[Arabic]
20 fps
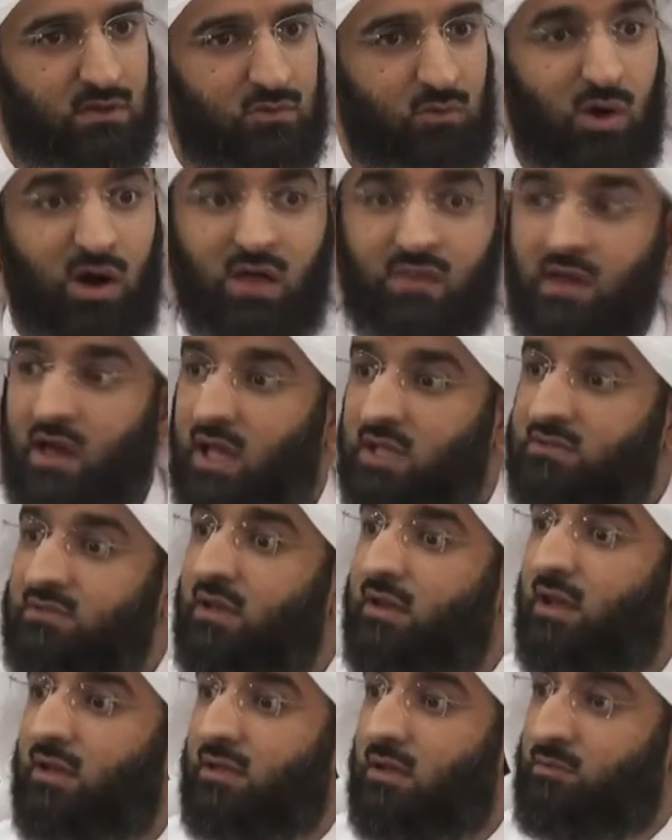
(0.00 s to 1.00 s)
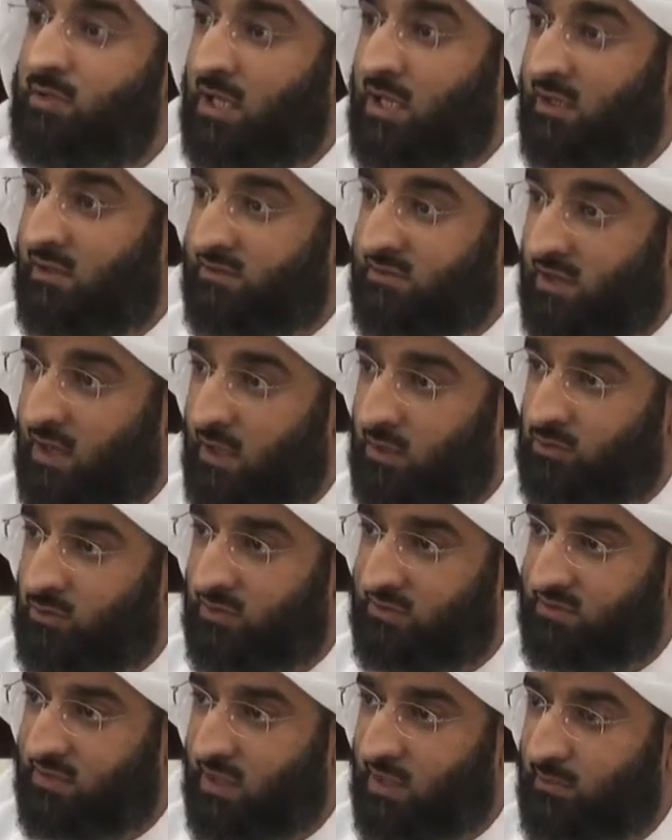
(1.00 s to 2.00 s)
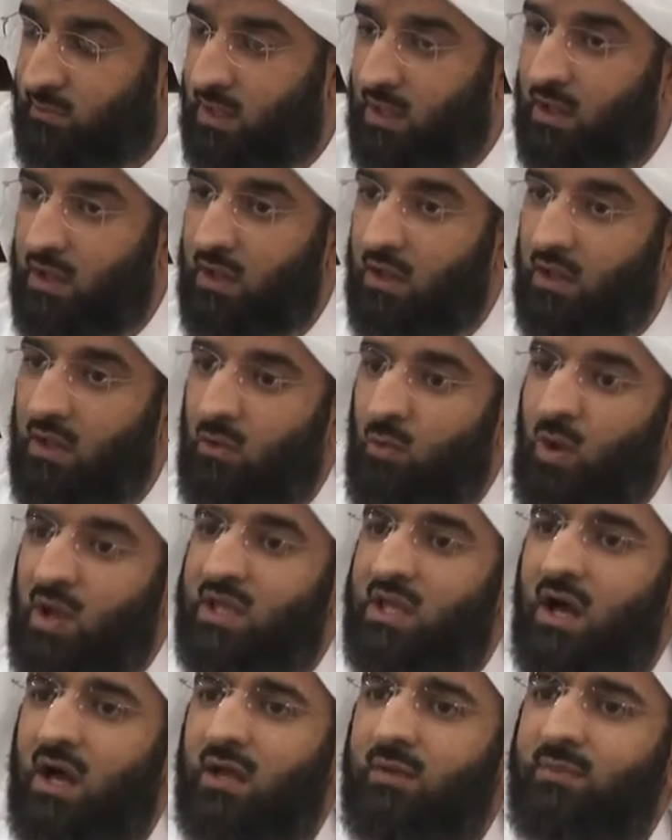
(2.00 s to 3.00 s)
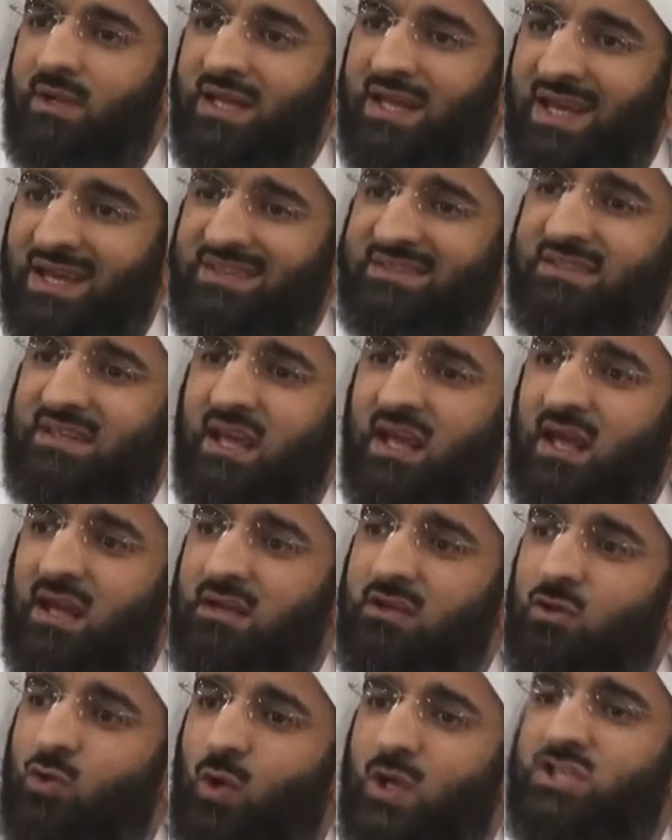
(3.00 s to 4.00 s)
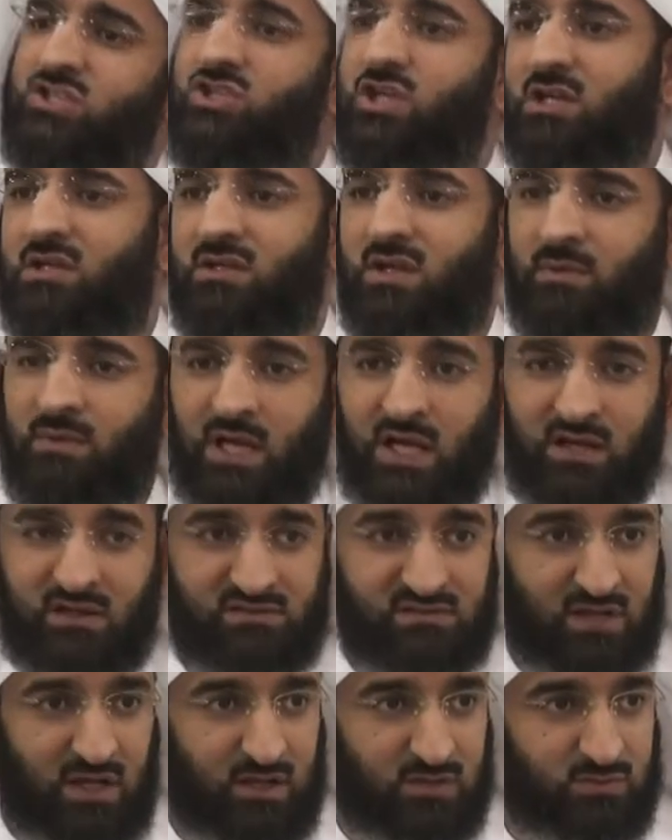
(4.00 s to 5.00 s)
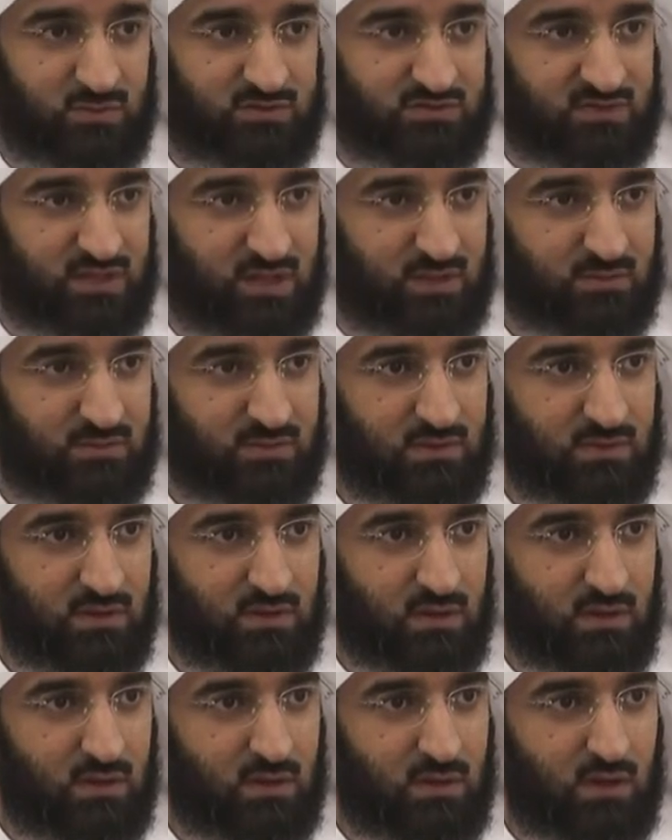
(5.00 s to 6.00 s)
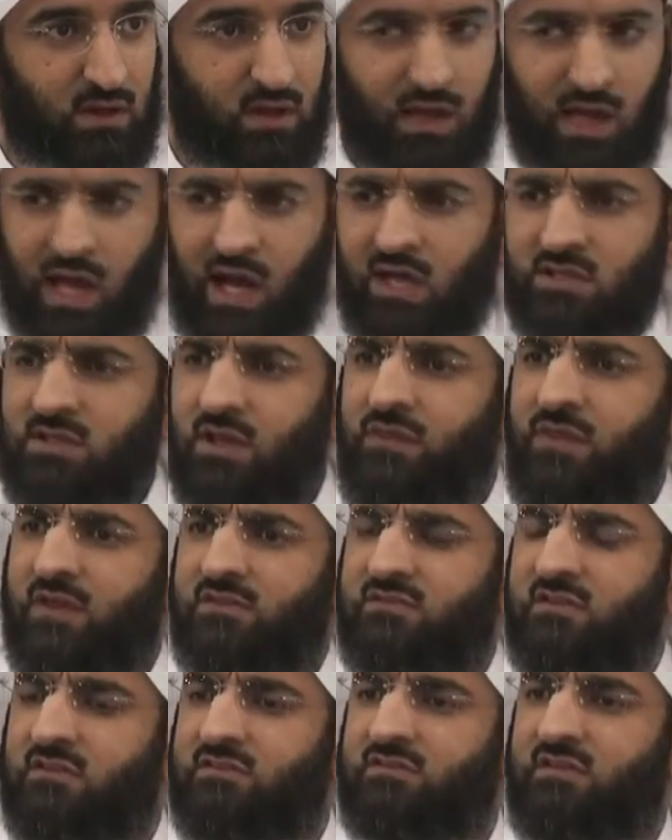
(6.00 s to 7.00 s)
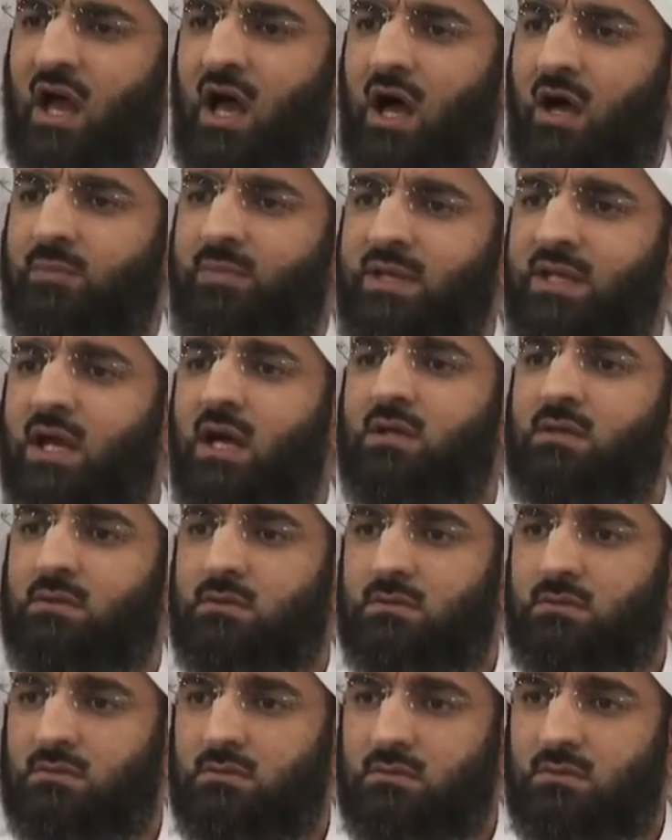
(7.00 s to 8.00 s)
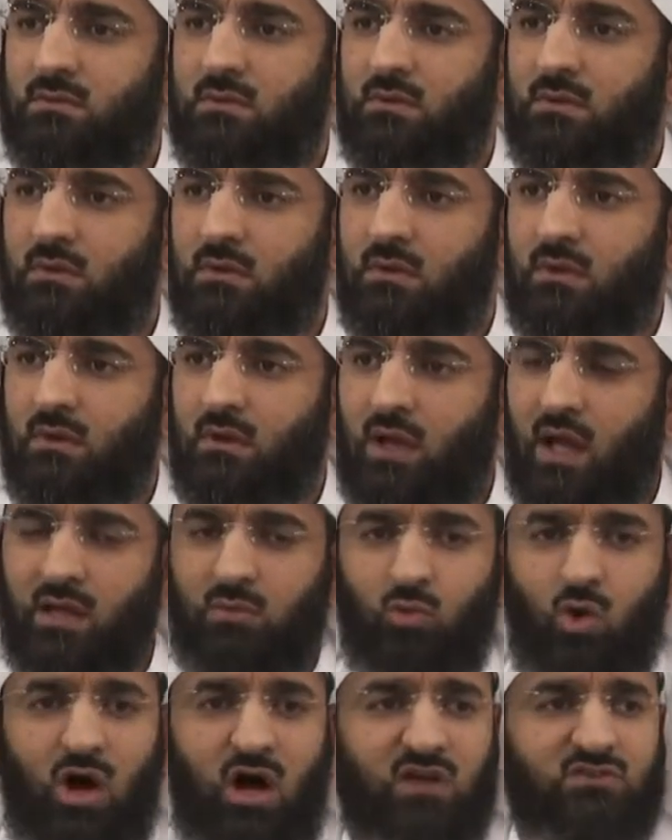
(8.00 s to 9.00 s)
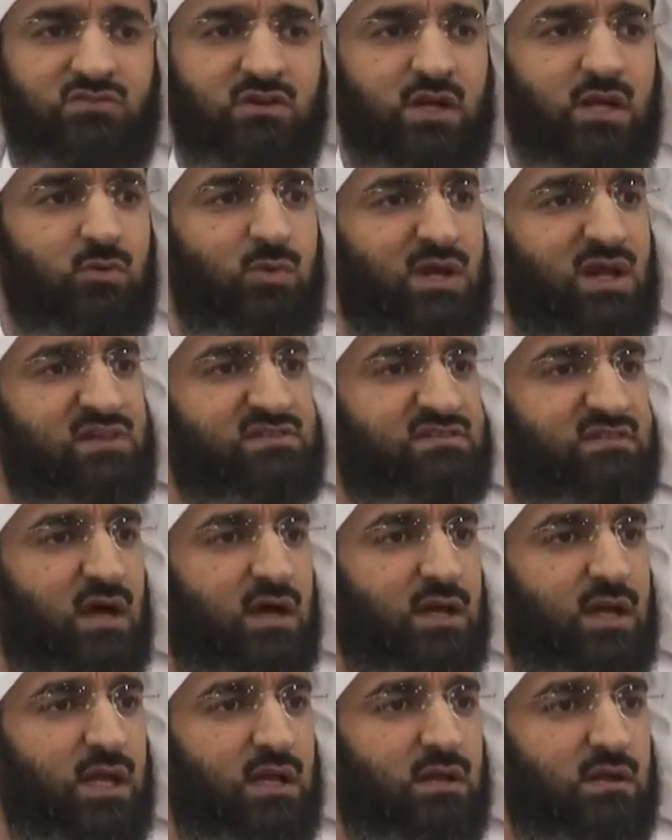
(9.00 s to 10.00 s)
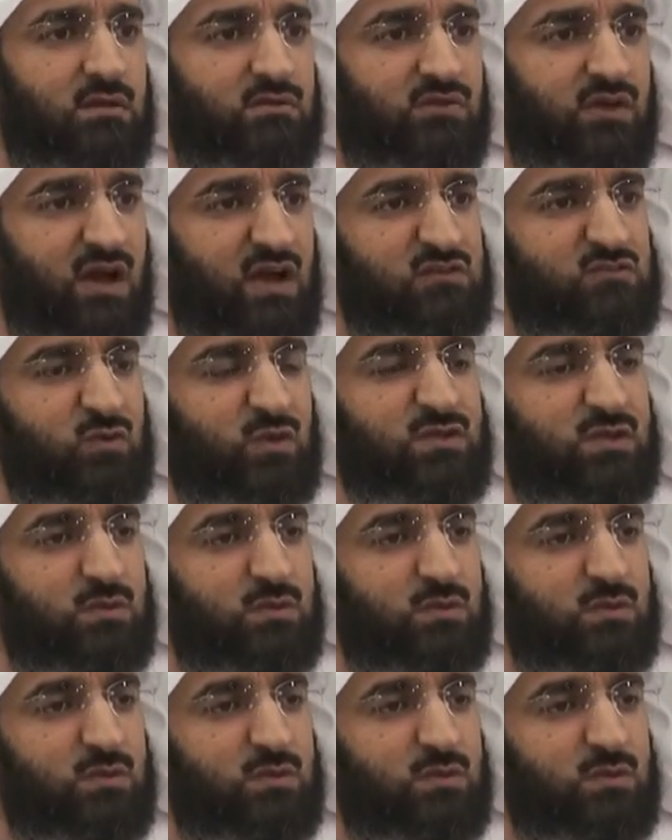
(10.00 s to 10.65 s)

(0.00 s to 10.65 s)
وهذا قدره النبي عليه الصلاة والسلام وكان من هديه أن يوجه النبي عليه الصلاة والسلام حادثة الصحابيان المهاجري والأنصاري في غزوة